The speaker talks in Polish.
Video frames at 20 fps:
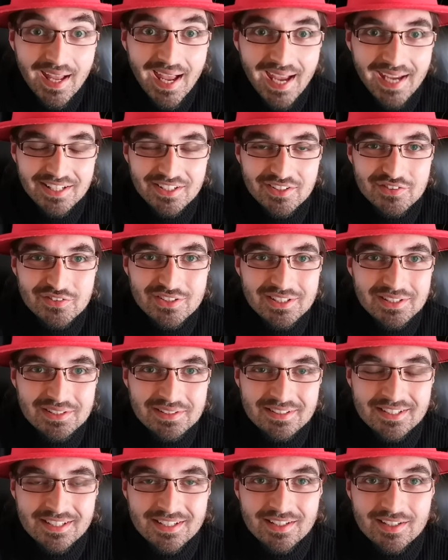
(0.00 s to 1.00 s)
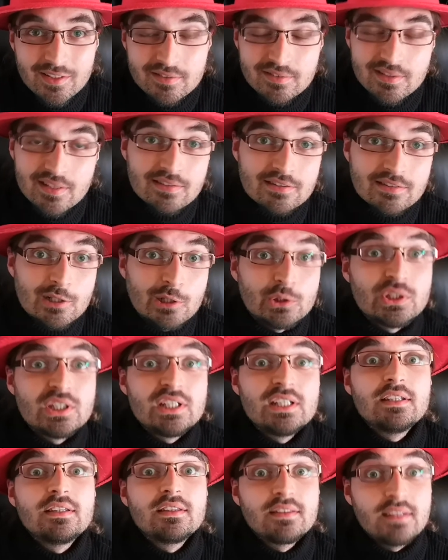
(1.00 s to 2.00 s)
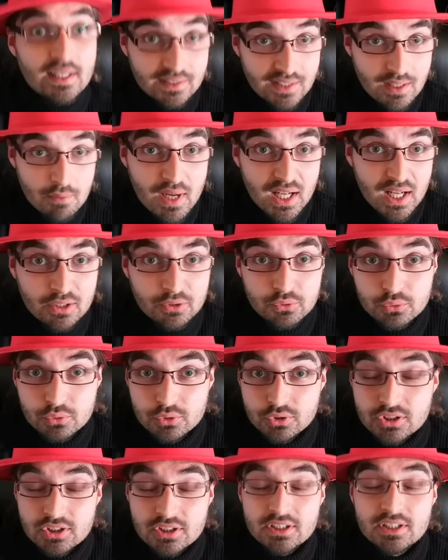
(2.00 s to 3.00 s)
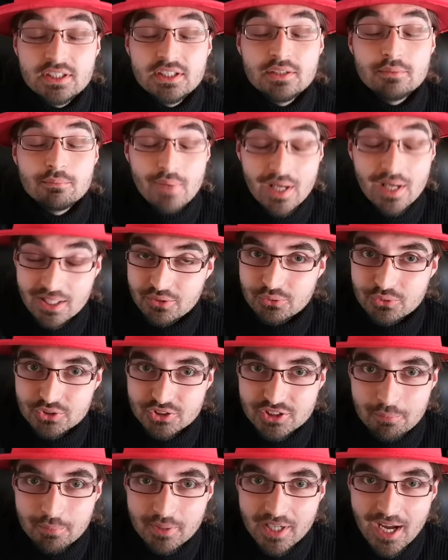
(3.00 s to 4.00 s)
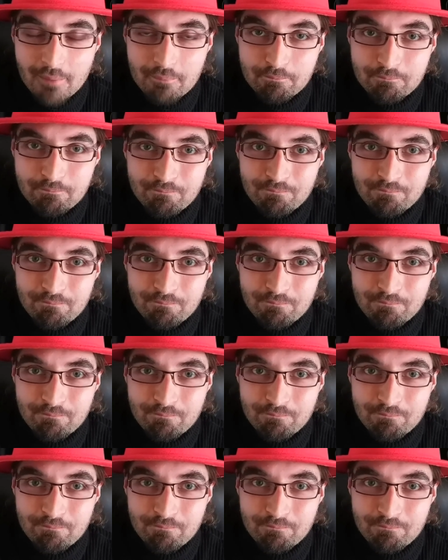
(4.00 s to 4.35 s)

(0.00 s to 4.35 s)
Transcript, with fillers: Hej Liski, z tej strony tata Mariusz, czyli Mariusz Rzepka.